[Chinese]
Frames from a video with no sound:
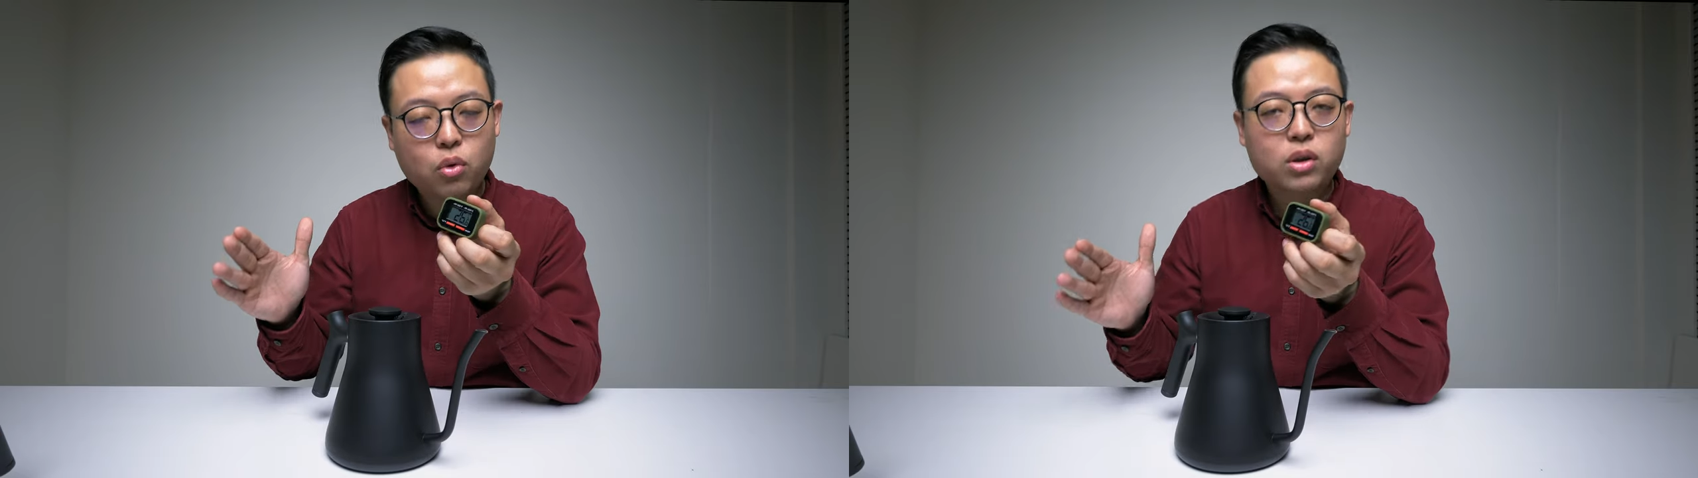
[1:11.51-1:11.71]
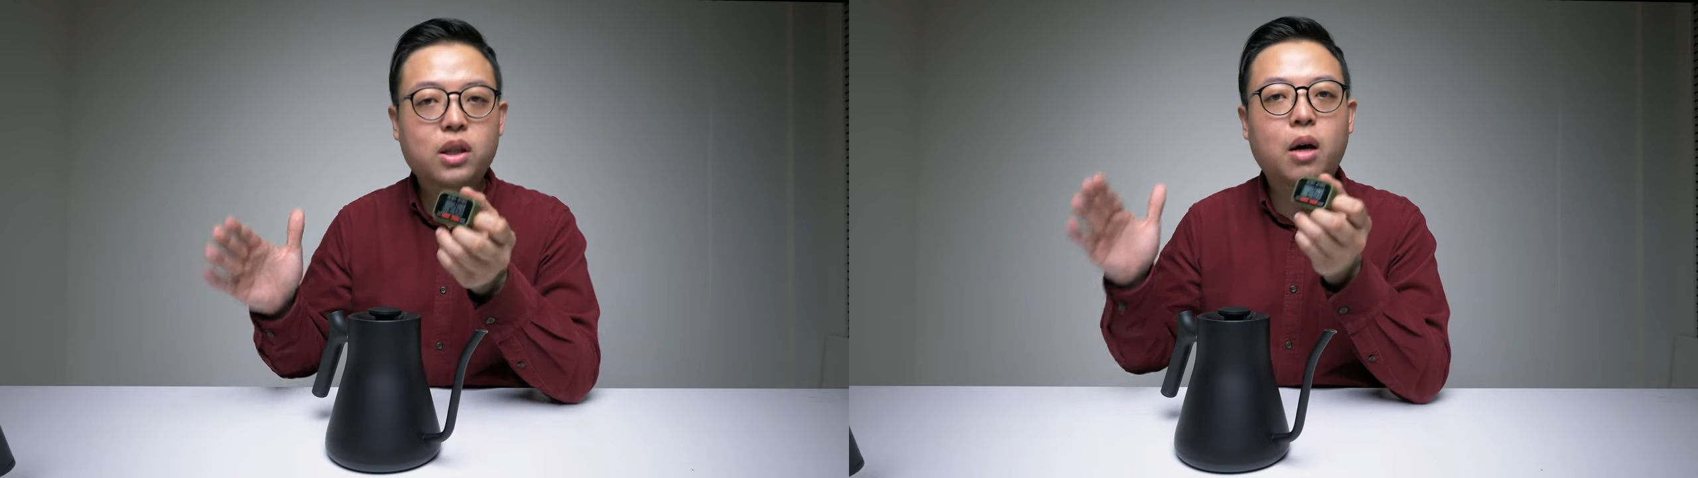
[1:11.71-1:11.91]

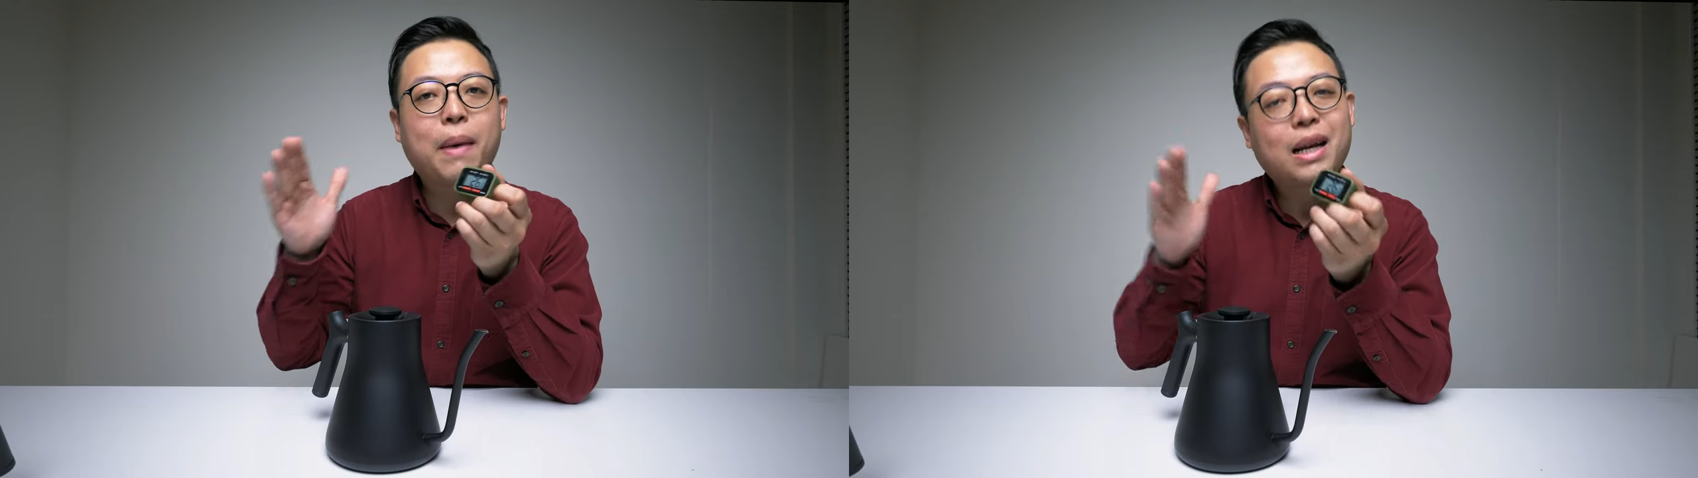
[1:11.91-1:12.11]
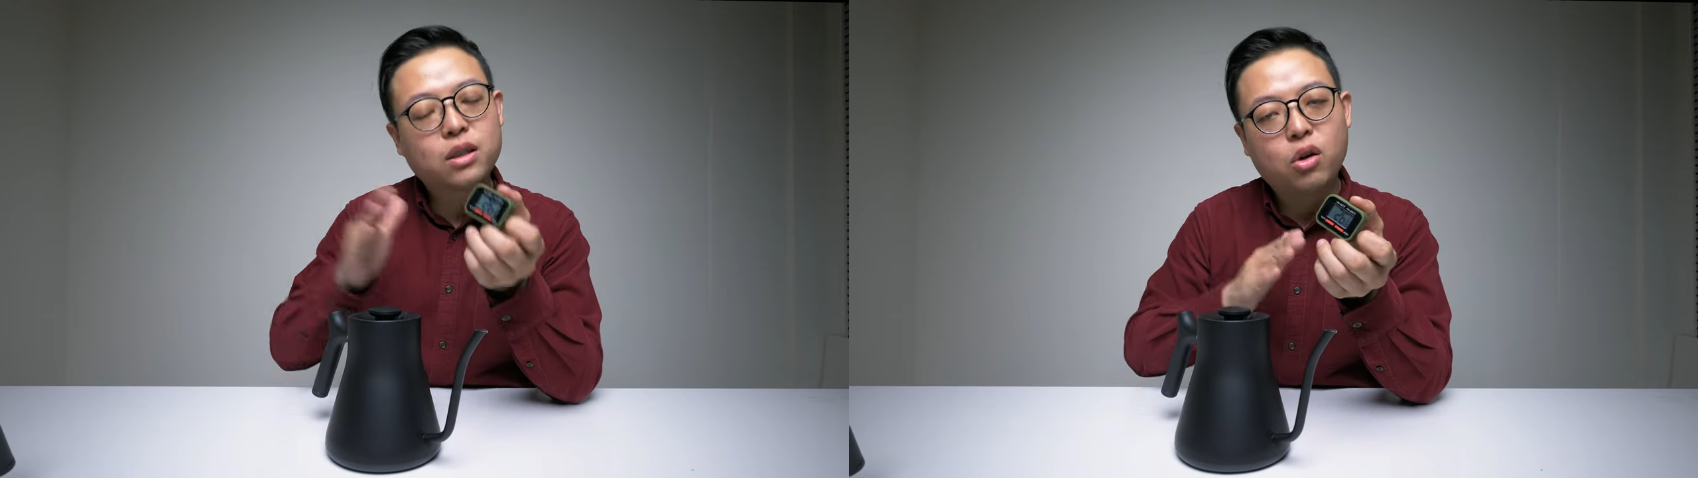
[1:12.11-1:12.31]
或是到
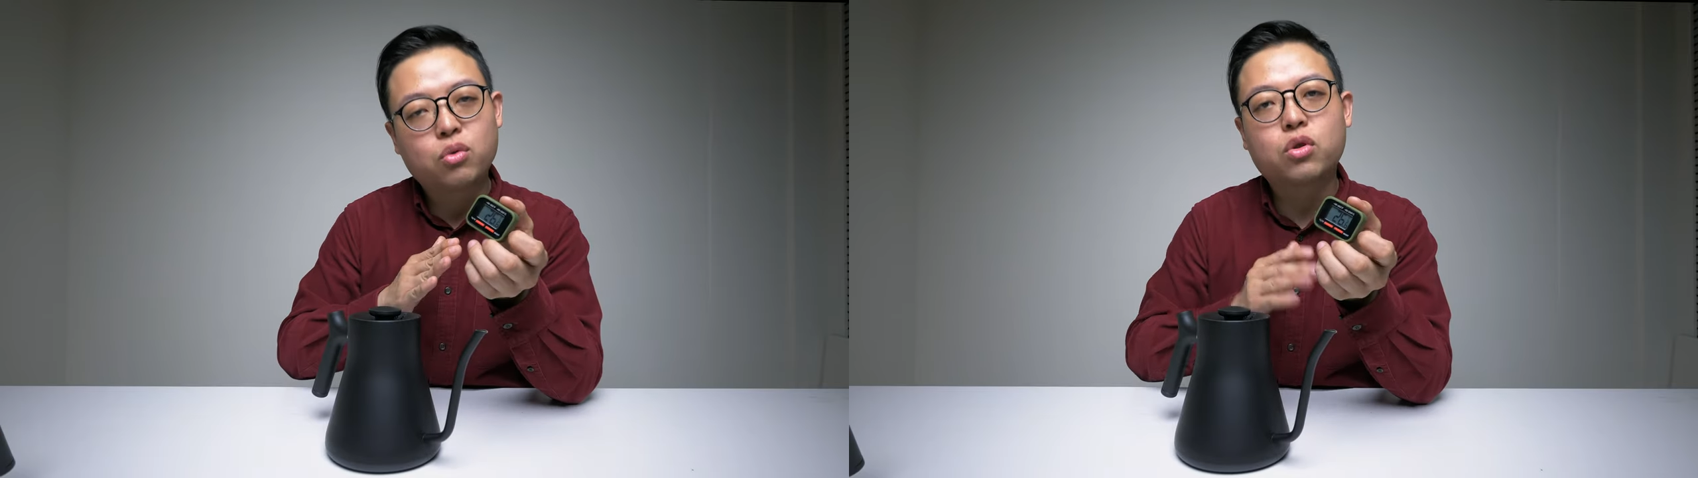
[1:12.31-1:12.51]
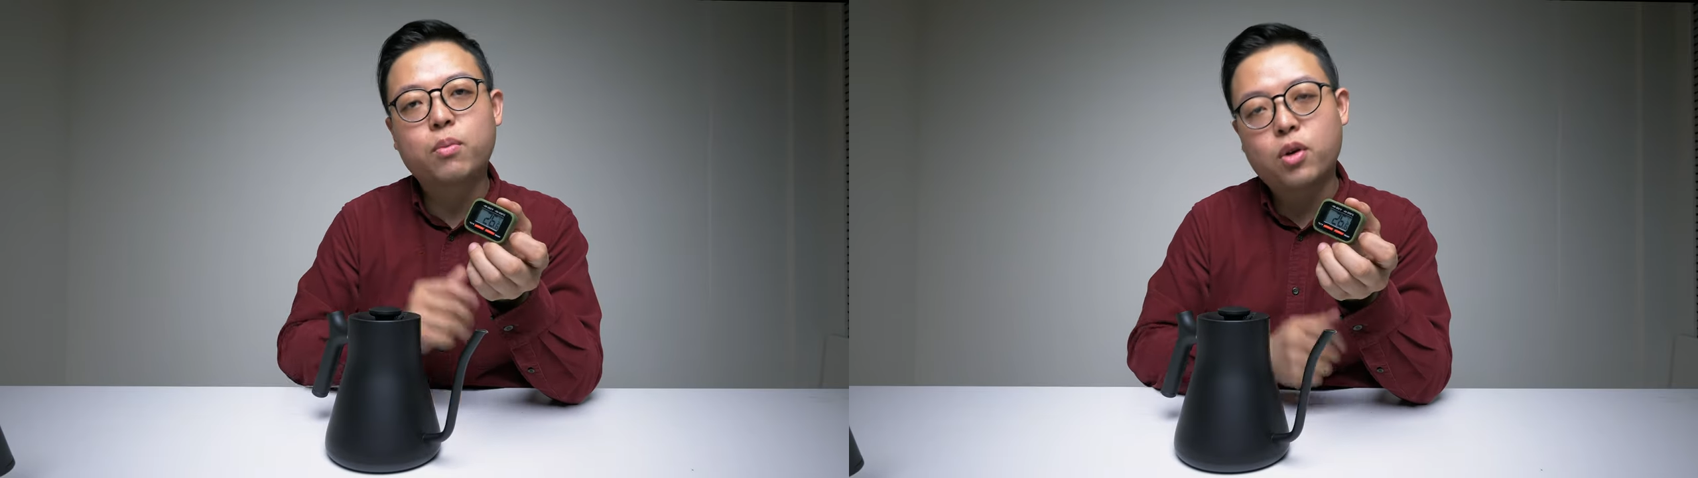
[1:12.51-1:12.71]
八十六
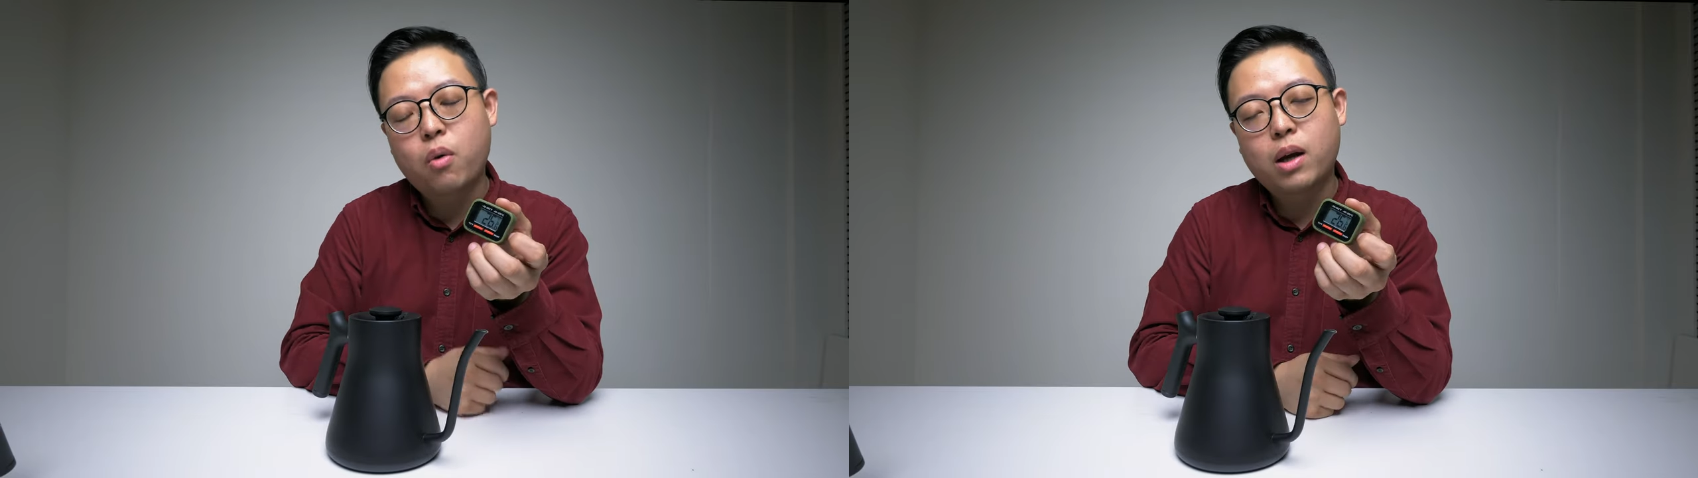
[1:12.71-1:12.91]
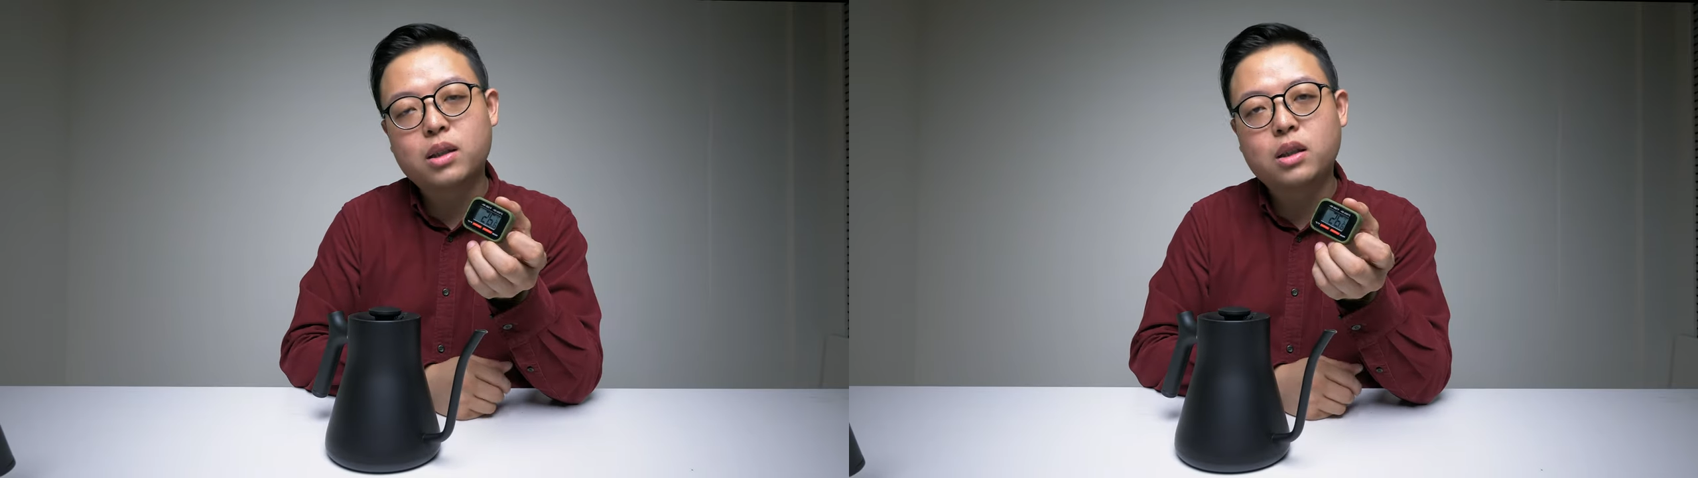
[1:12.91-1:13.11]
度都没有
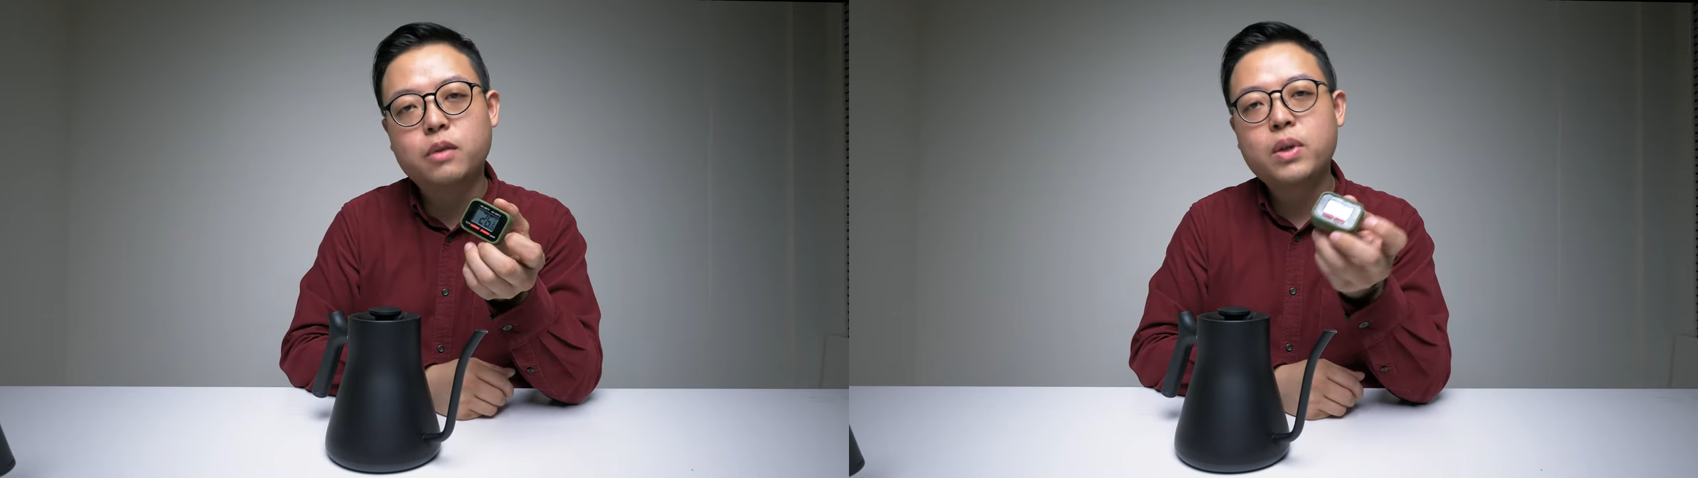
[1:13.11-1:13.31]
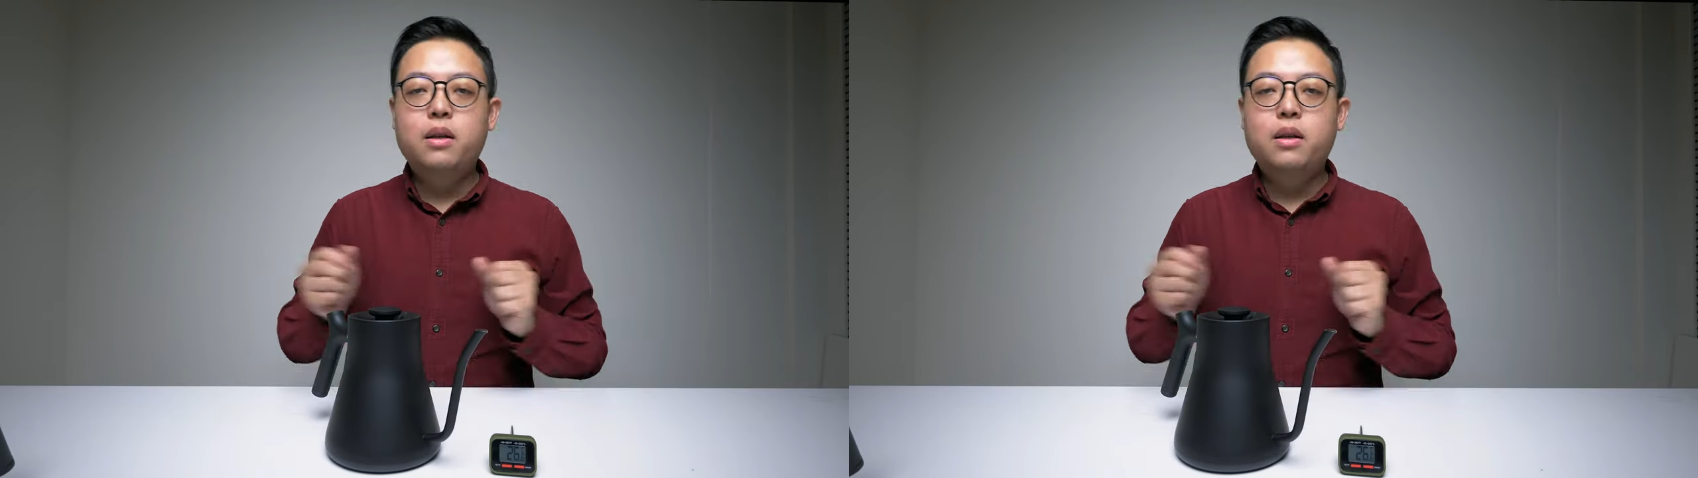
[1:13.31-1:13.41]
关系。